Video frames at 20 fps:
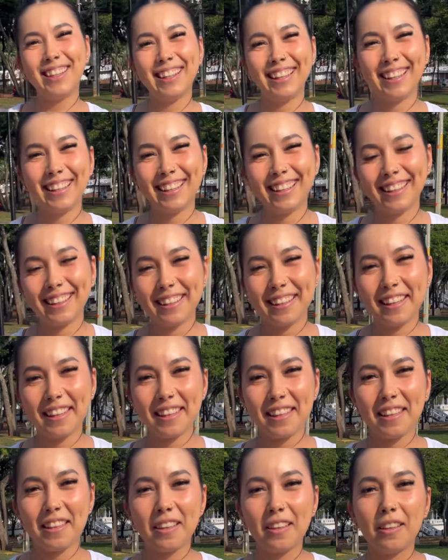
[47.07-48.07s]
Podríamos
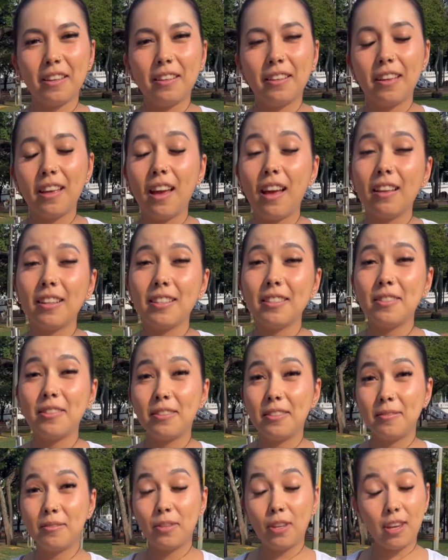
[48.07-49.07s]
salir, tomar un
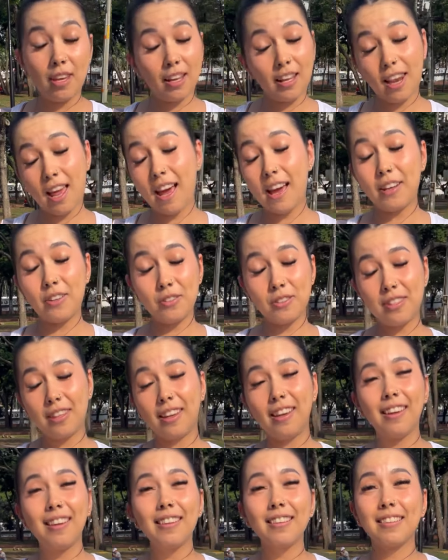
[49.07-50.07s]
cafecito. Sí, claro.
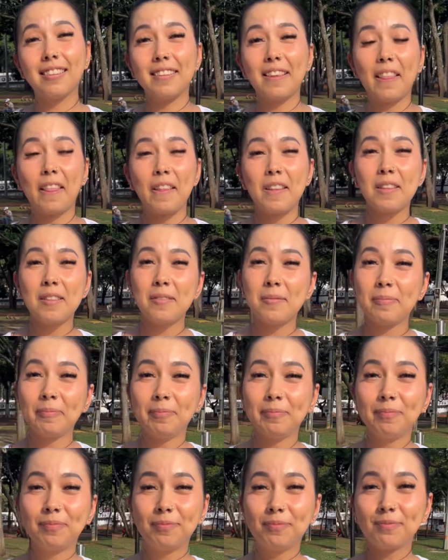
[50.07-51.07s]
Ah, ok. Pero no me dices,
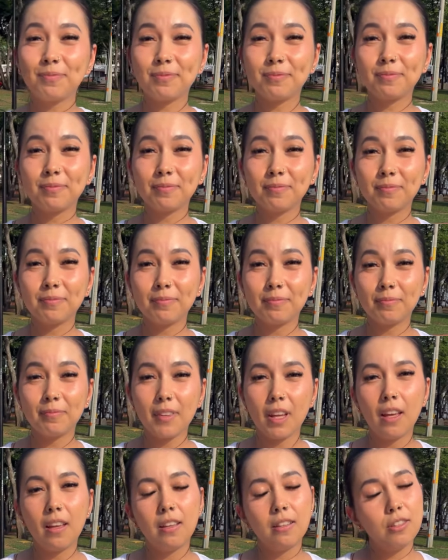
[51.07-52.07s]
¿estás comprometida, pues?
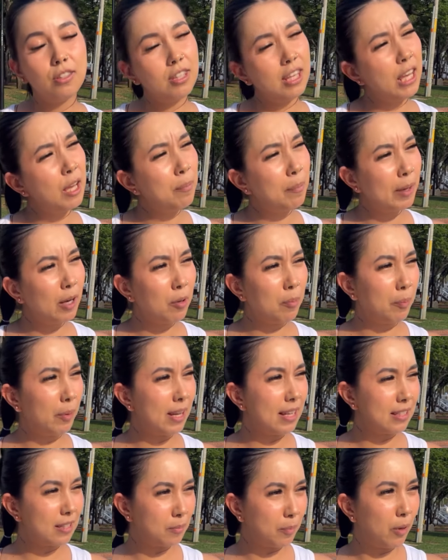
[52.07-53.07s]
Sí, pero
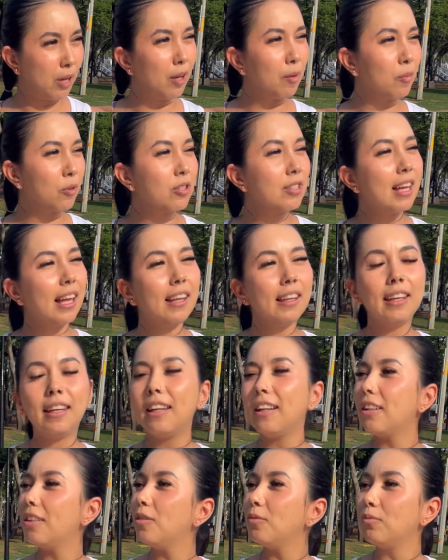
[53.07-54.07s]
pues podemos
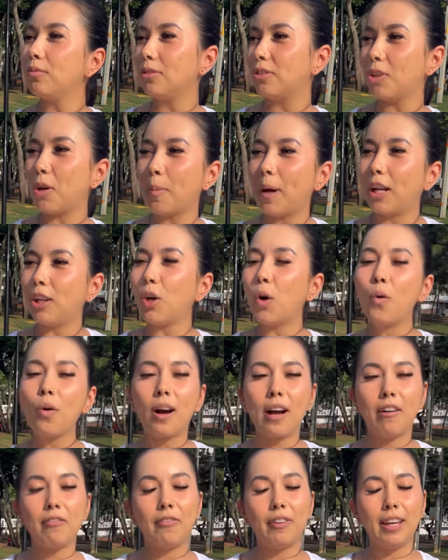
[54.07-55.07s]
salir. ¿A escondidas? Un
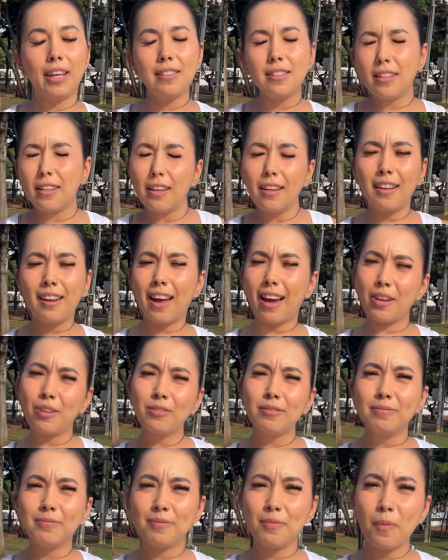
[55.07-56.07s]
sí. Él no se
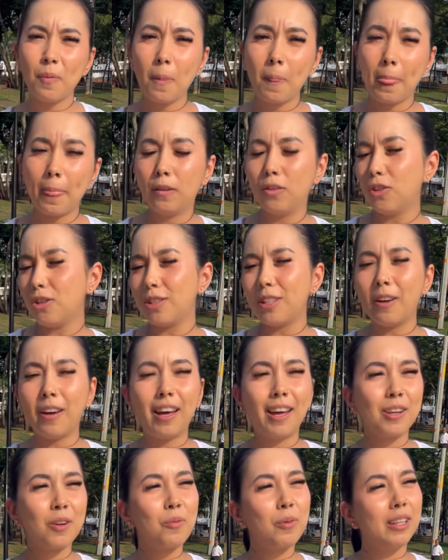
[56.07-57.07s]
va a dar cuenta
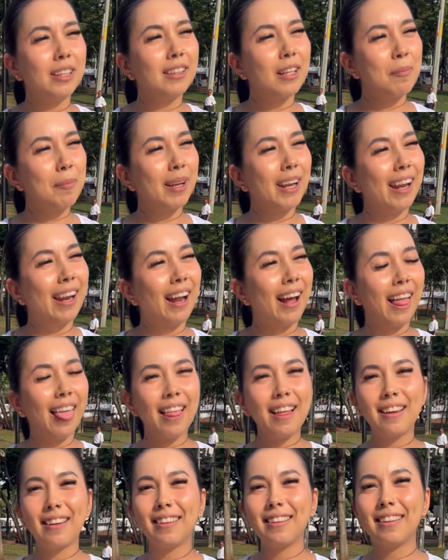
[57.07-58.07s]
pero
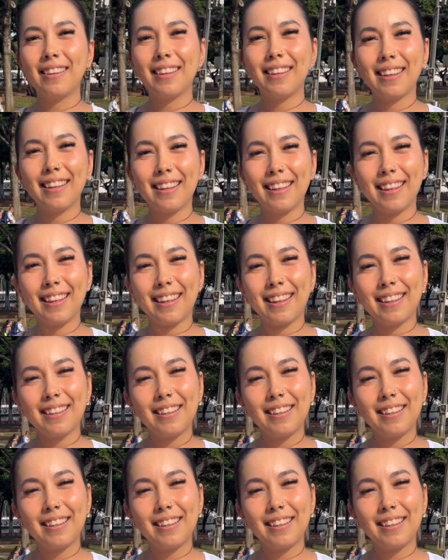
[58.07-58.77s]
si estoy bien.